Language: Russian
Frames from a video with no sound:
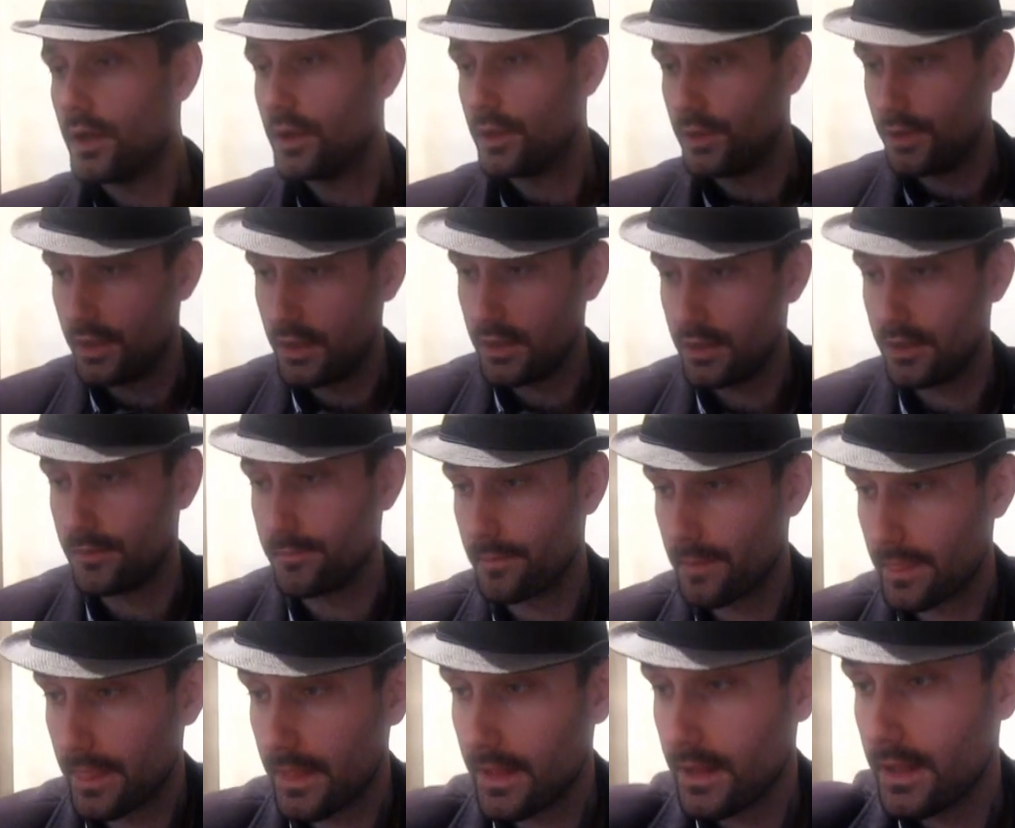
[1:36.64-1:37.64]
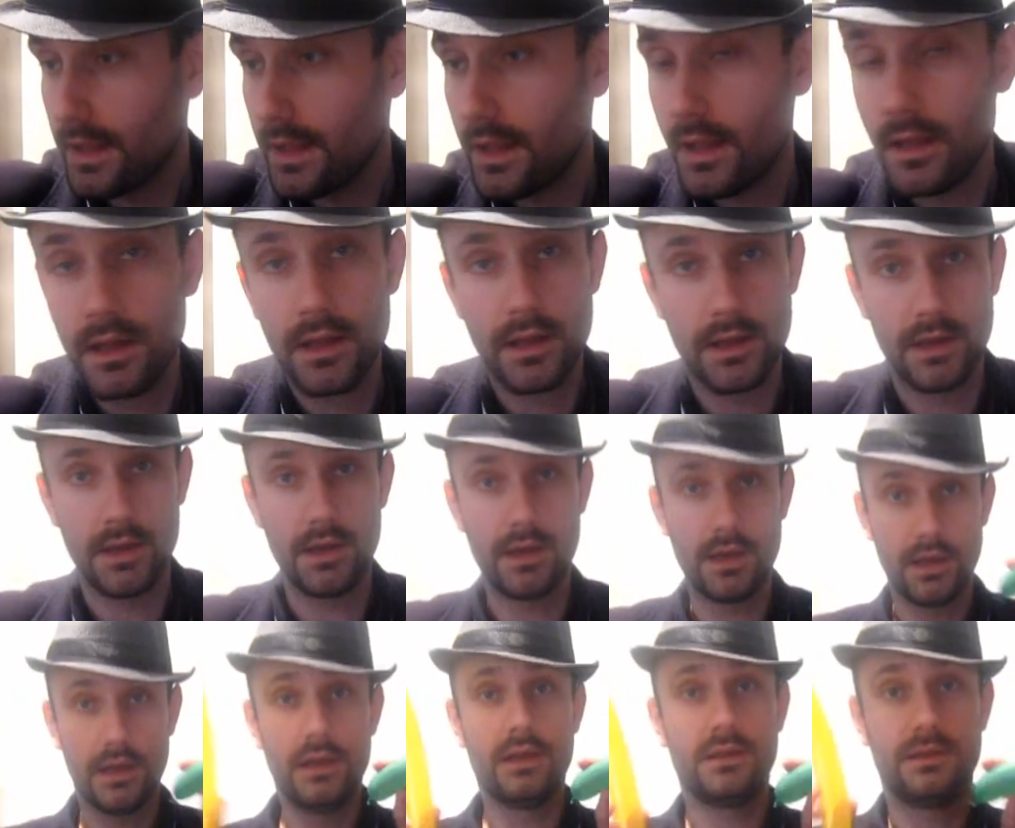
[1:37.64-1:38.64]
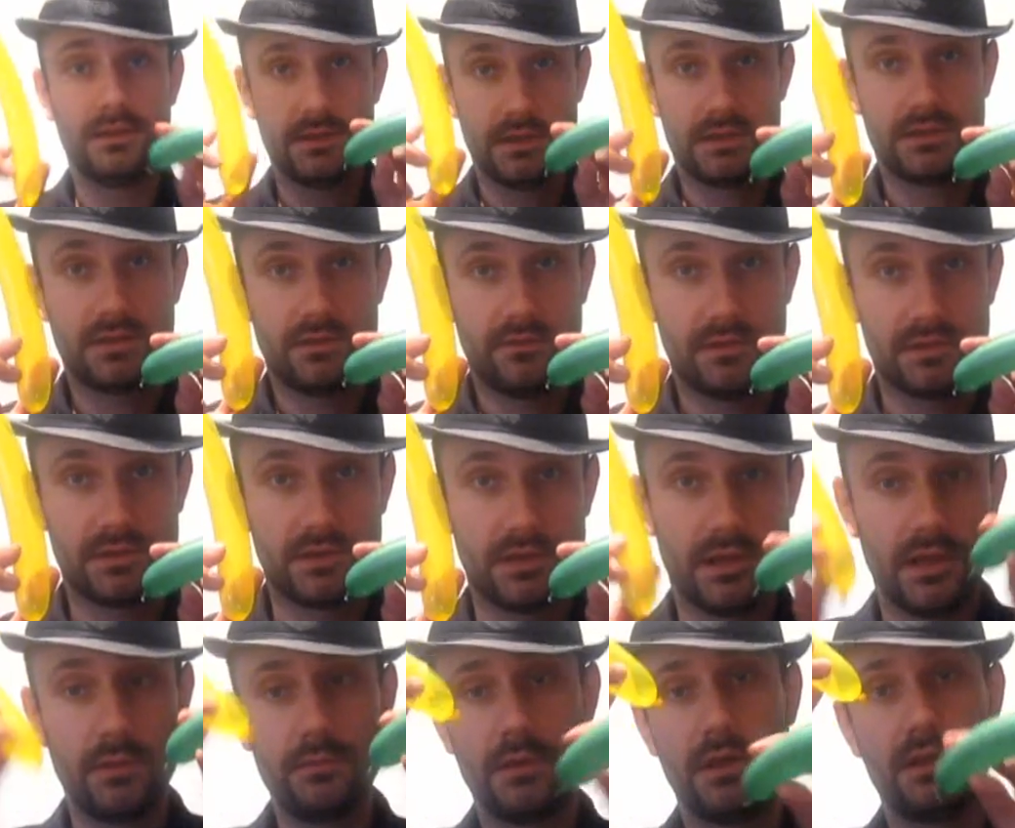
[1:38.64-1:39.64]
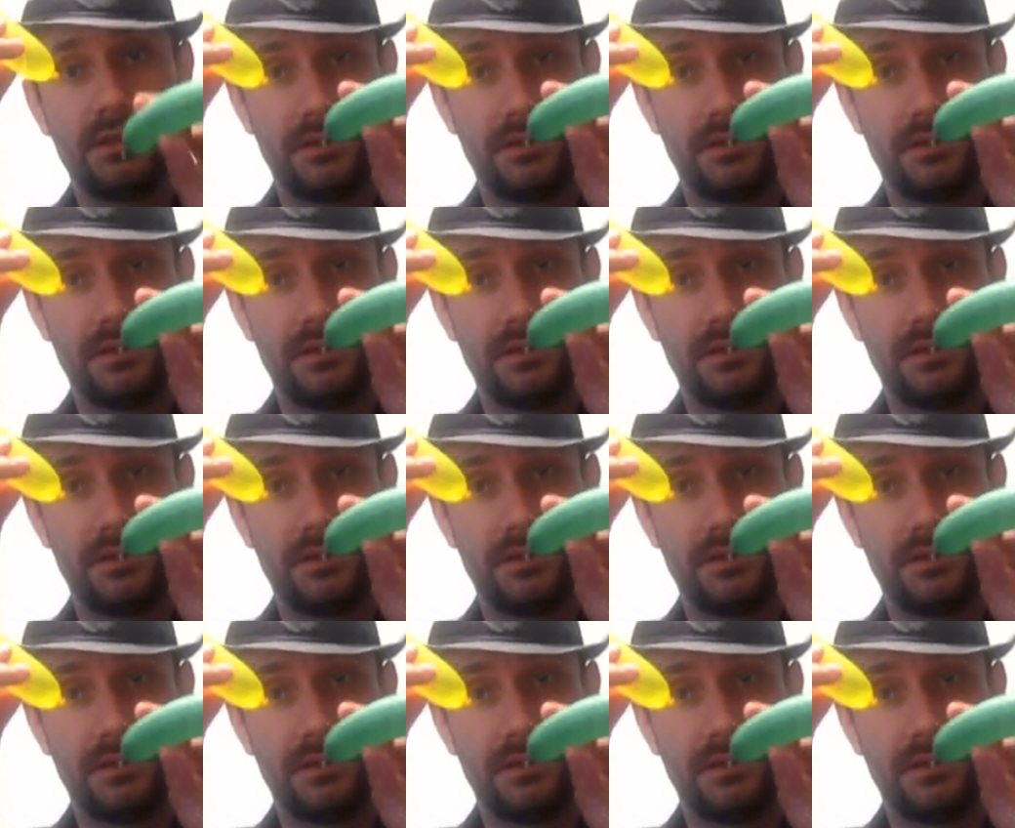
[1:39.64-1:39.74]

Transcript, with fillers: Далее. Эти наши две шеренги